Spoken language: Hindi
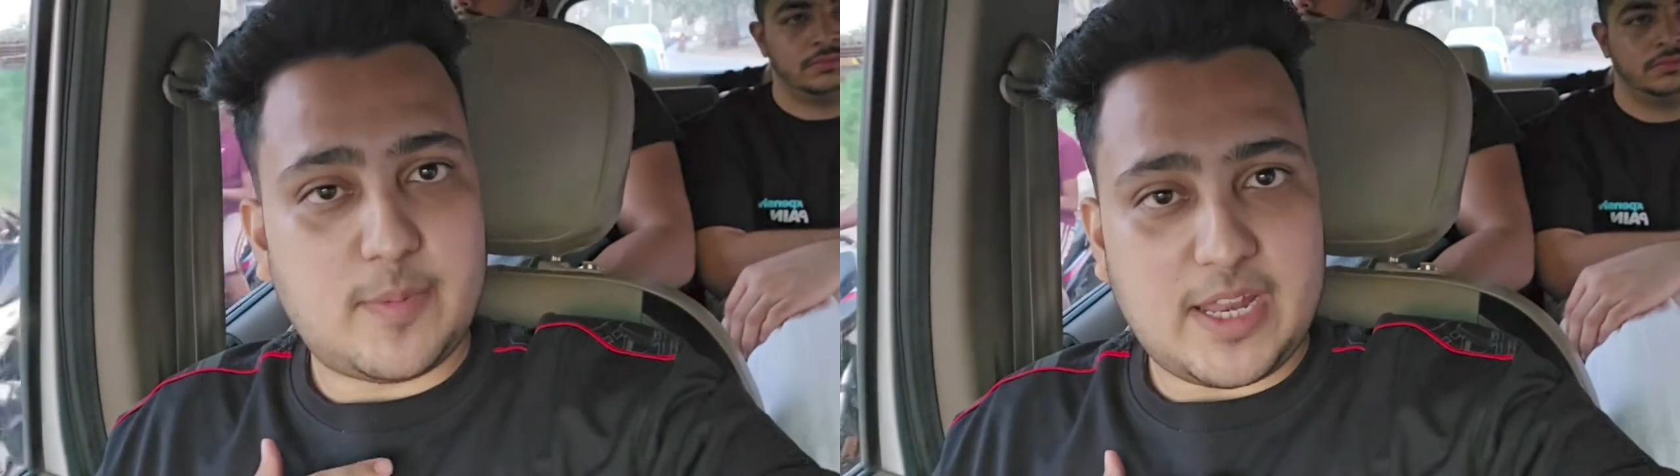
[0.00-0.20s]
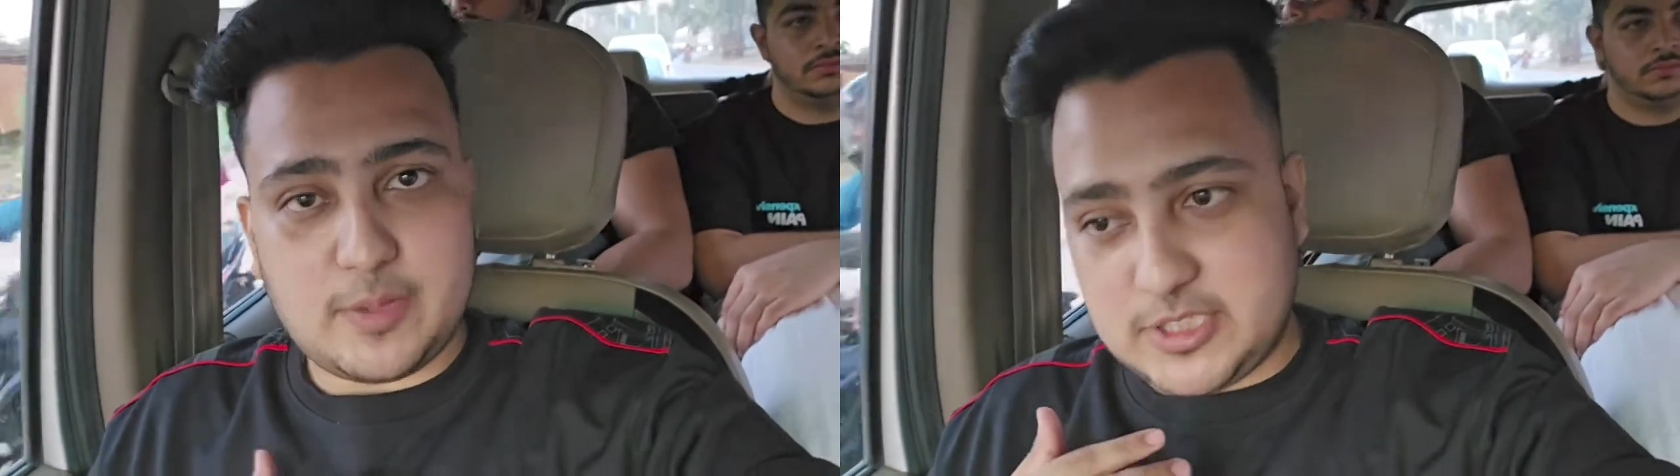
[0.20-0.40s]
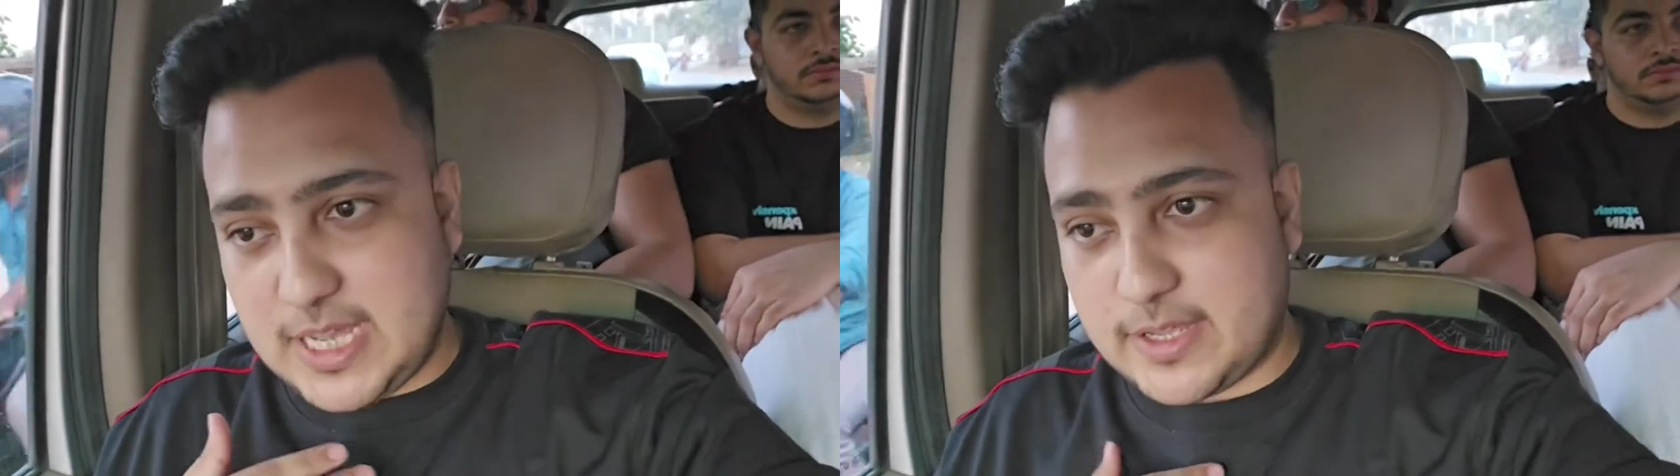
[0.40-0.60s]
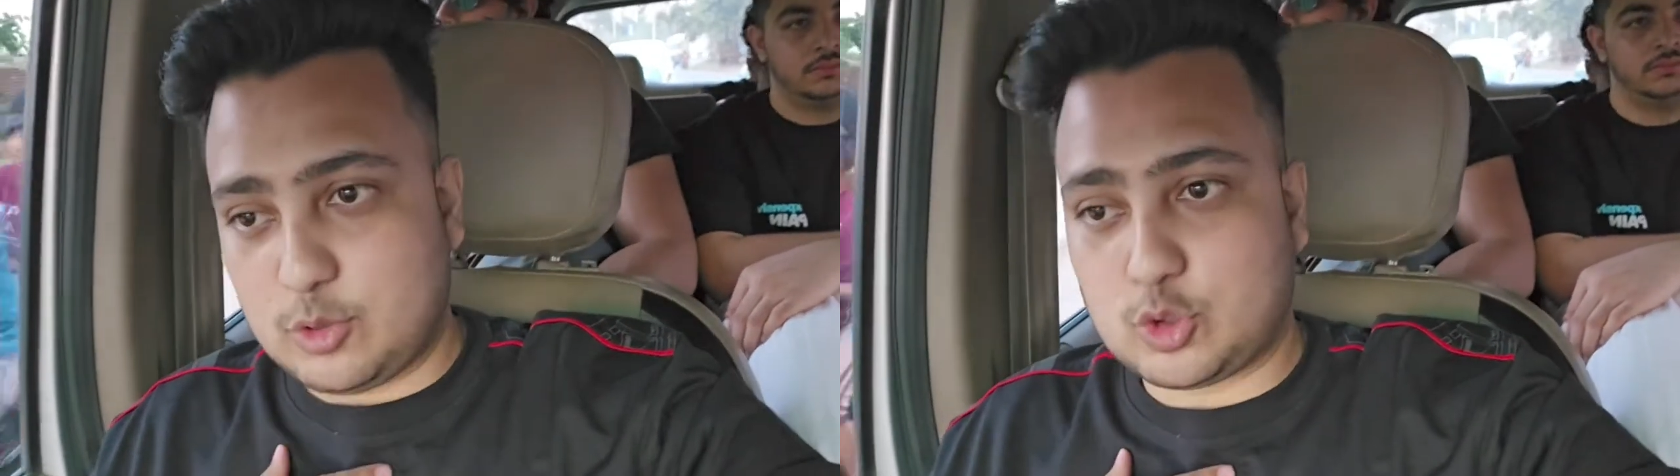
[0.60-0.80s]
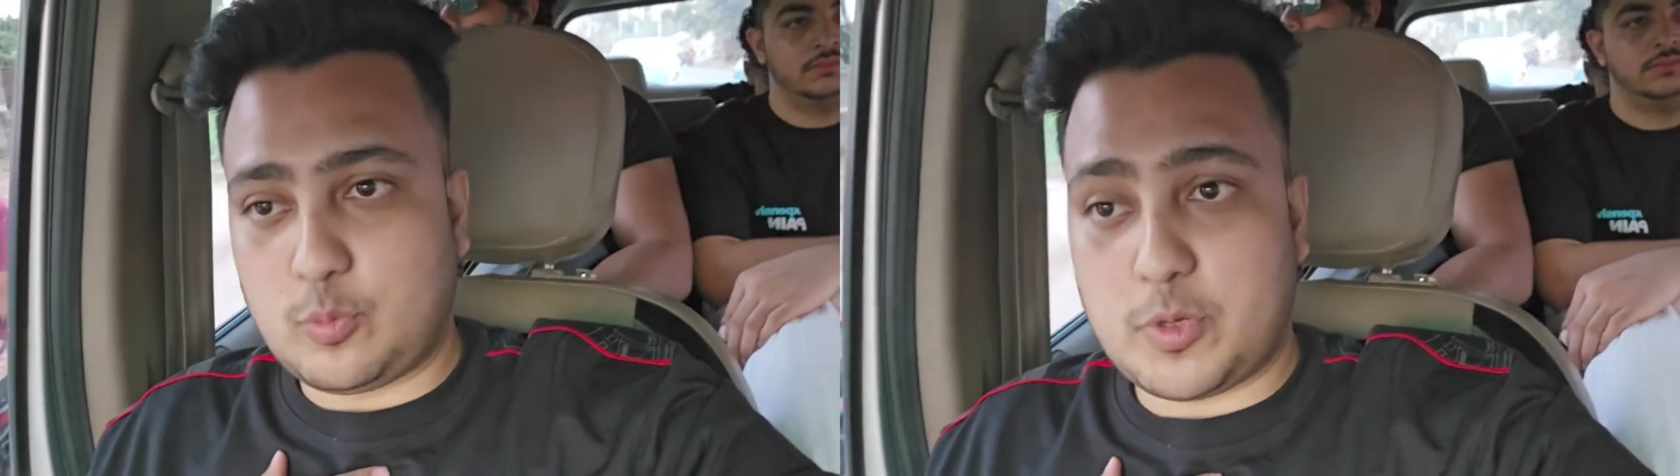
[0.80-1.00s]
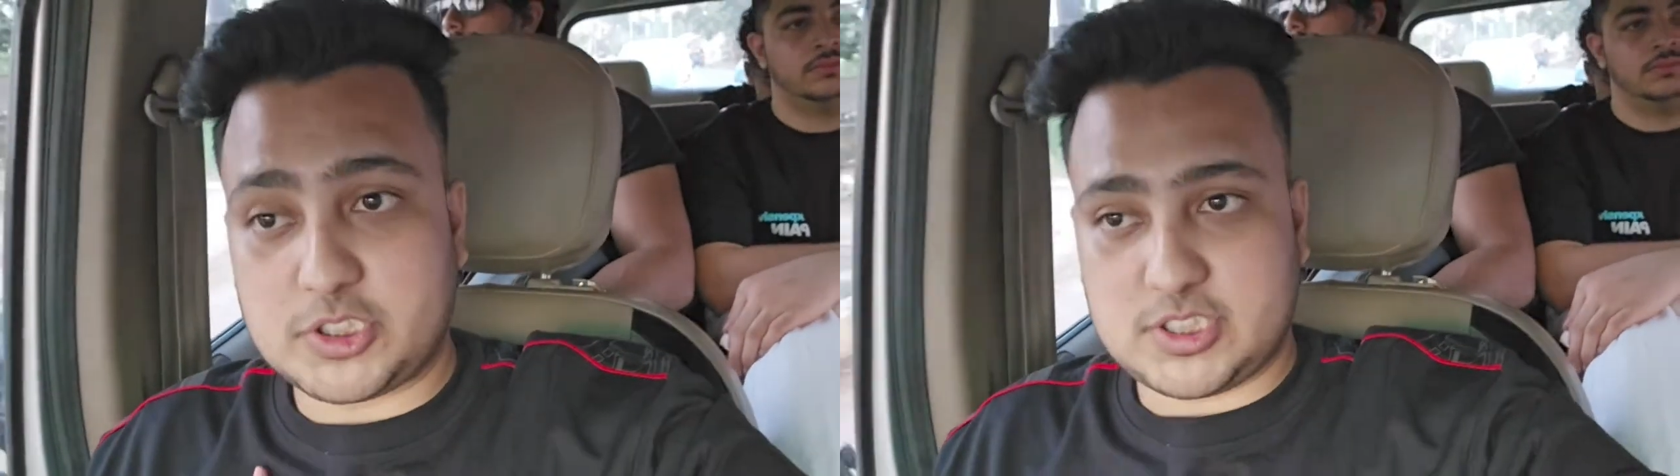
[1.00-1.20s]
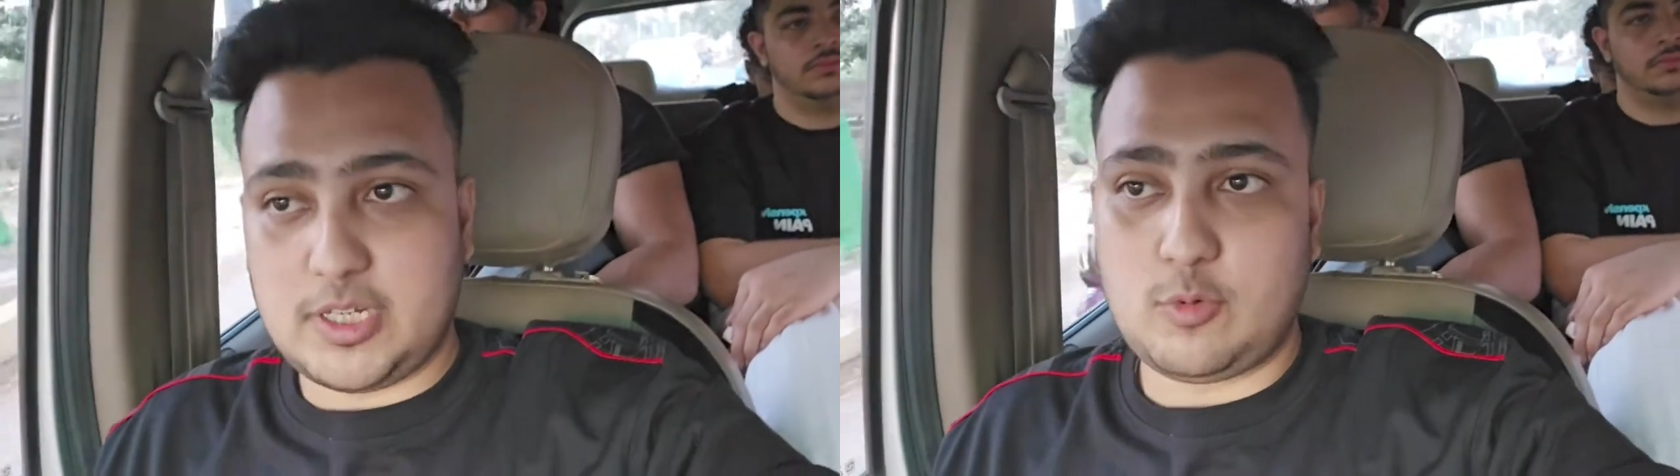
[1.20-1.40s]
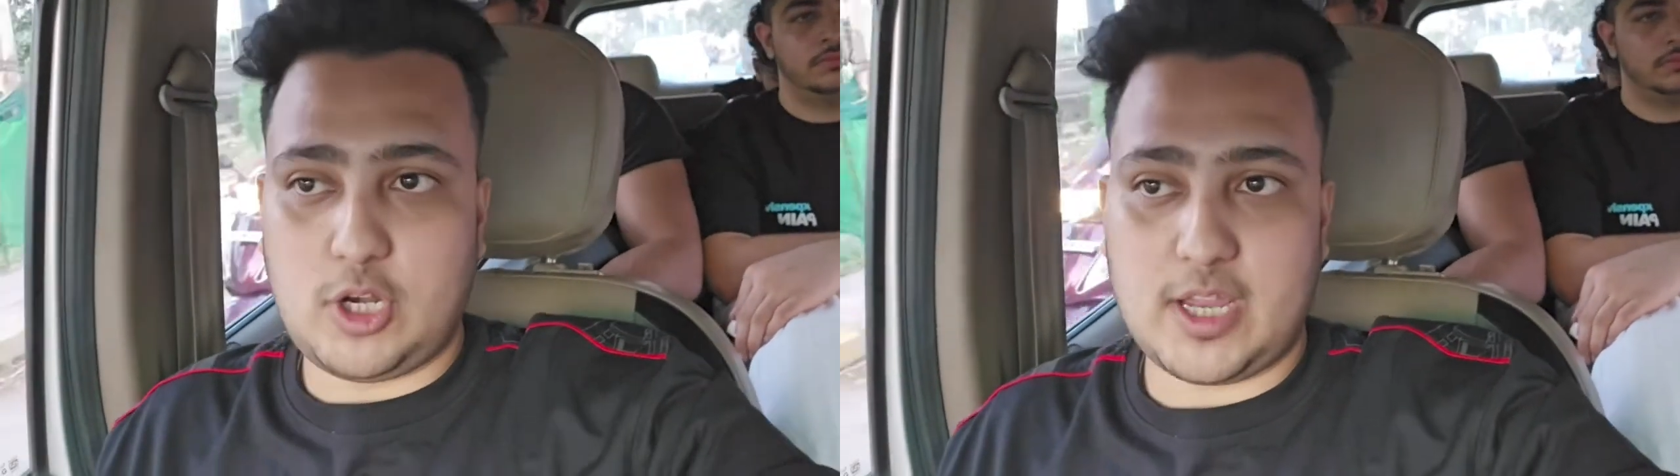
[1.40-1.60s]
मैंने भी जाके उसको पर्सनली
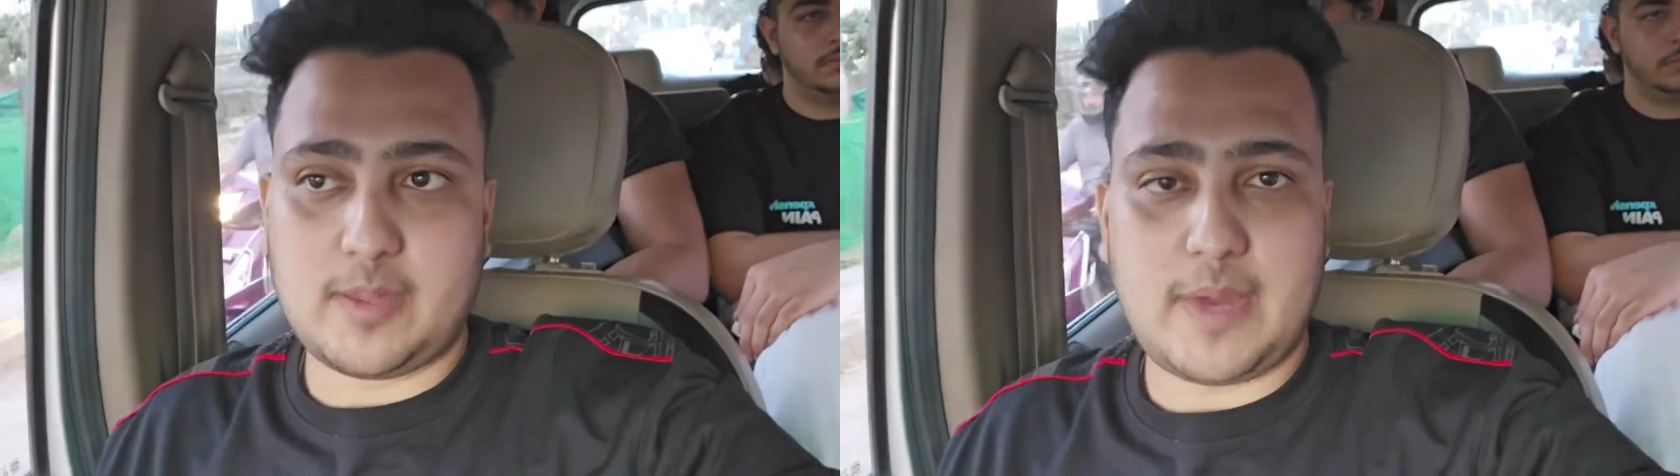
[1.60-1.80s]
बोला कि